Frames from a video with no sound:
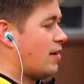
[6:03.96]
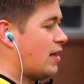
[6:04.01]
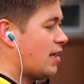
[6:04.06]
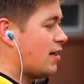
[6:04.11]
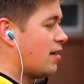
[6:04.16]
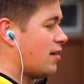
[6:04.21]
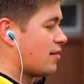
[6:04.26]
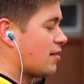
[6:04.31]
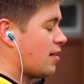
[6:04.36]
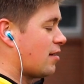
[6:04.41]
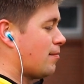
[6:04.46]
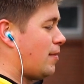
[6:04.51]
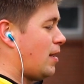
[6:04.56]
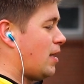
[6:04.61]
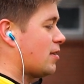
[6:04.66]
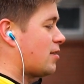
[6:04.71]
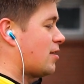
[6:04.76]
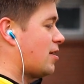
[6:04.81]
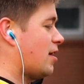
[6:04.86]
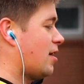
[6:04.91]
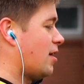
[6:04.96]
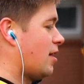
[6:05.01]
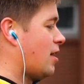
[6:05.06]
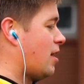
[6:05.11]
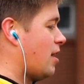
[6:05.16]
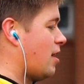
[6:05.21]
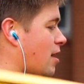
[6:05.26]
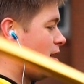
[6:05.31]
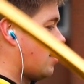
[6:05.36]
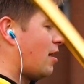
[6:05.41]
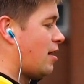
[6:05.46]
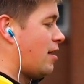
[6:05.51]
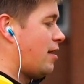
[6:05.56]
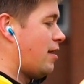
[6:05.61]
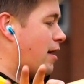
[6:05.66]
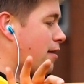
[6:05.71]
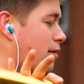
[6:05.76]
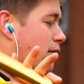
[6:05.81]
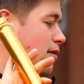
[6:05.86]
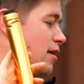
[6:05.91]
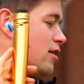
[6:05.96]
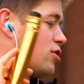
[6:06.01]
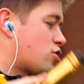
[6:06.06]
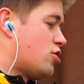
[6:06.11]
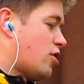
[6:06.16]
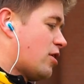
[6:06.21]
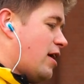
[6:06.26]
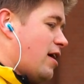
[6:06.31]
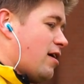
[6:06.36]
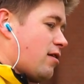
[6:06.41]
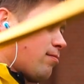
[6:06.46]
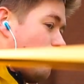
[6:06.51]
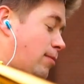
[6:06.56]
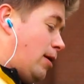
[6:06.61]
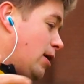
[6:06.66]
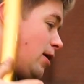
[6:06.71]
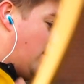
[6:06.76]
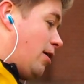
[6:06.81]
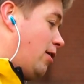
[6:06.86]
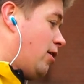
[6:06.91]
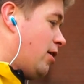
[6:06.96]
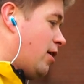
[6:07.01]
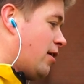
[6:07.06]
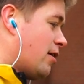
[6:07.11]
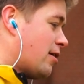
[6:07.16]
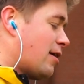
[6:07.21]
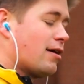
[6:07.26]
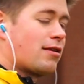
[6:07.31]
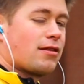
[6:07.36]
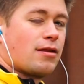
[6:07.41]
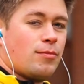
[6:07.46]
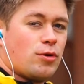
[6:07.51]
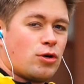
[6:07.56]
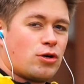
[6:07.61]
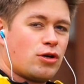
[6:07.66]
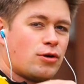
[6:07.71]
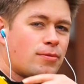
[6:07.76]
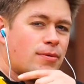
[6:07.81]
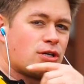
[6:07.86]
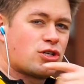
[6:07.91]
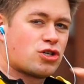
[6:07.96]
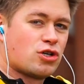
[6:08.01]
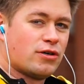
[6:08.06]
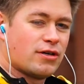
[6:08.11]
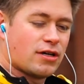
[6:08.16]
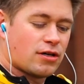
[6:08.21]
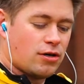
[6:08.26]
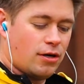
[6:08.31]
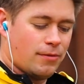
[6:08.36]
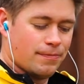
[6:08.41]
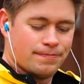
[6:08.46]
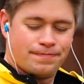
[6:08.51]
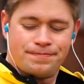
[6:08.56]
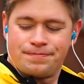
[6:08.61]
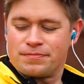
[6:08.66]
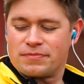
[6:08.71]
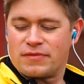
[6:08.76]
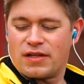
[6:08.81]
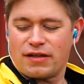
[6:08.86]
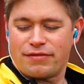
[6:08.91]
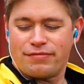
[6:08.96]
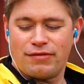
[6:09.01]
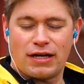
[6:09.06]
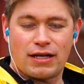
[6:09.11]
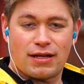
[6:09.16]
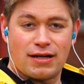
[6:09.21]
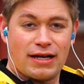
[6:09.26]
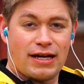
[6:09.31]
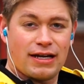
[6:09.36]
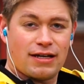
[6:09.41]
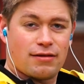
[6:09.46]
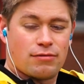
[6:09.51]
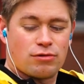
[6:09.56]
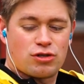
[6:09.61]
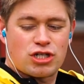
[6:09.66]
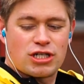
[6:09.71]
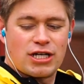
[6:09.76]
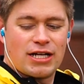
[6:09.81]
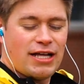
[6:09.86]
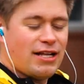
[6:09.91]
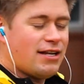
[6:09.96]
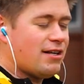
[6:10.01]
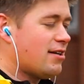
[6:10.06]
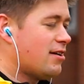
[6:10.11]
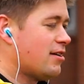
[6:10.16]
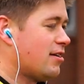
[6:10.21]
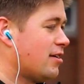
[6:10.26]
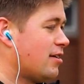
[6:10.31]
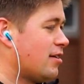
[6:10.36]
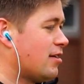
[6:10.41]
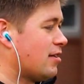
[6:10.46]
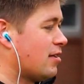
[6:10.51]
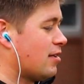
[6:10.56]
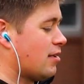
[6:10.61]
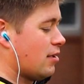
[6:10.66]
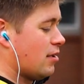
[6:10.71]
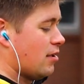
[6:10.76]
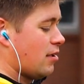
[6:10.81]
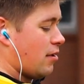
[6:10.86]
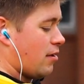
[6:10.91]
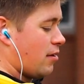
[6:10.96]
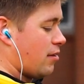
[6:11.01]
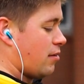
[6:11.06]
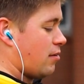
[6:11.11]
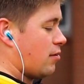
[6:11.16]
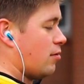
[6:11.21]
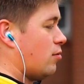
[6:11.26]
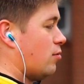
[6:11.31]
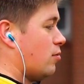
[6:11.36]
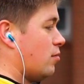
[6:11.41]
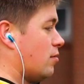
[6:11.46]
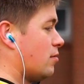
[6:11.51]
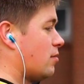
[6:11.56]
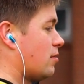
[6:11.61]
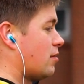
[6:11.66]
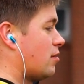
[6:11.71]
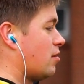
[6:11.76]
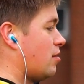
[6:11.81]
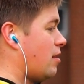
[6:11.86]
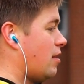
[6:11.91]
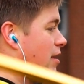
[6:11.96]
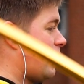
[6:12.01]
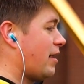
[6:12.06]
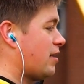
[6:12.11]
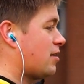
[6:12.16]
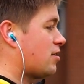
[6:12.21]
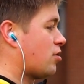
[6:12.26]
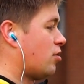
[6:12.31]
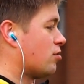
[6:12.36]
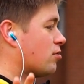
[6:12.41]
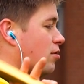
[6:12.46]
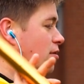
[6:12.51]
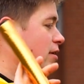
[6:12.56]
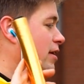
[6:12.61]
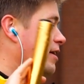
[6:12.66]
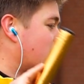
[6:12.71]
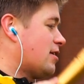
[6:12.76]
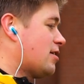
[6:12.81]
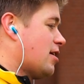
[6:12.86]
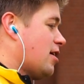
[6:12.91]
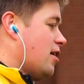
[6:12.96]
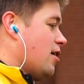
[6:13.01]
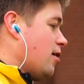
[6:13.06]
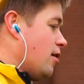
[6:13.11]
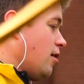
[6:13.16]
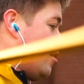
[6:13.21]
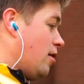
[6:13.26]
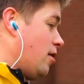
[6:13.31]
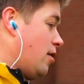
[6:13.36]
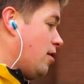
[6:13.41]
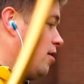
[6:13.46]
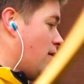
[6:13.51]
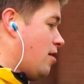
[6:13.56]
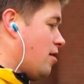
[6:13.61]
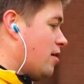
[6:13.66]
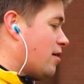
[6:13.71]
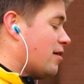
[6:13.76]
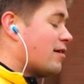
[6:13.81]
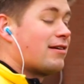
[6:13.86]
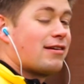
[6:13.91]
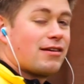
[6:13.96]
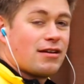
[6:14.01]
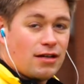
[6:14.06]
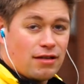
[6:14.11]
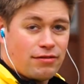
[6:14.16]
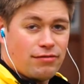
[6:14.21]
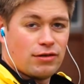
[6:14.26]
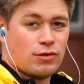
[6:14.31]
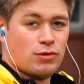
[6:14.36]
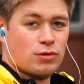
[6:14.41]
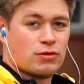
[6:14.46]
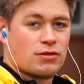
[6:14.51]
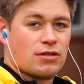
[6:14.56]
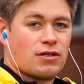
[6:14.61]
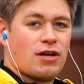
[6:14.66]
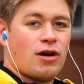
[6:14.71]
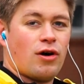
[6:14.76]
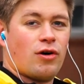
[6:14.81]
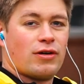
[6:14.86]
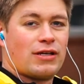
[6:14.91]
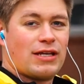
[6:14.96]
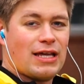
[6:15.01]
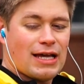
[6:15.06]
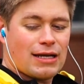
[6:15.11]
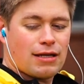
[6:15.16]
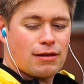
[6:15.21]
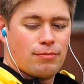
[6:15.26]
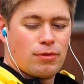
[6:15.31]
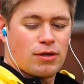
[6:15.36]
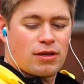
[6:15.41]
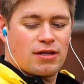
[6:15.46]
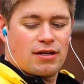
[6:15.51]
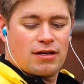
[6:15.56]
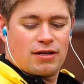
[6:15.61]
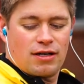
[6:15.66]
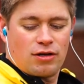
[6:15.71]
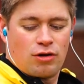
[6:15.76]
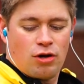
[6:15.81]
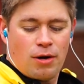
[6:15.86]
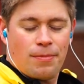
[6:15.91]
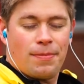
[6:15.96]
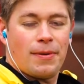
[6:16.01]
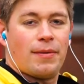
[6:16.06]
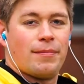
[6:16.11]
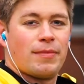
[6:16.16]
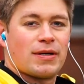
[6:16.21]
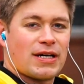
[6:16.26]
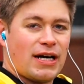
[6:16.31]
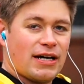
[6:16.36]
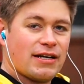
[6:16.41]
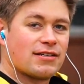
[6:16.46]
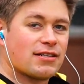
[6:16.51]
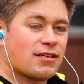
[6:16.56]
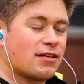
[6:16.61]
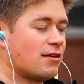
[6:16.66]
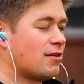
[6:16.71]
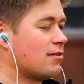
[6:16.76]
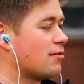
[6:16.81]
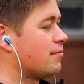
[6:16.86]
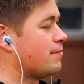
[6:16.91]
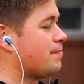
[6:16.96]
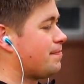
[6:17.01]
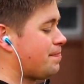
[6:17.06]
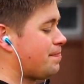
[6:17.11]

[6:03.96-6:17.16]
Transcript: wenn ihr den Trick macht, lasst den Stock erstmal ganz gemütlich über die Schulter kommen. Das war jetzt leicht zu schnell. So, leicht kontrolliert. Das war gut. Und jetzt müsst ihr den Körper mit reindrehen.